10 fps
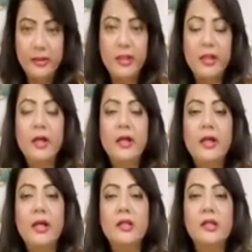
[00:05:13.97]
ठीक है
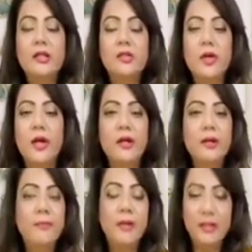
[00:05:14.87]
ये चीज जो है
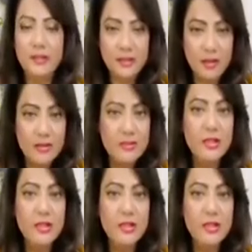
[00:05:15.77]
ये पाकिस्तान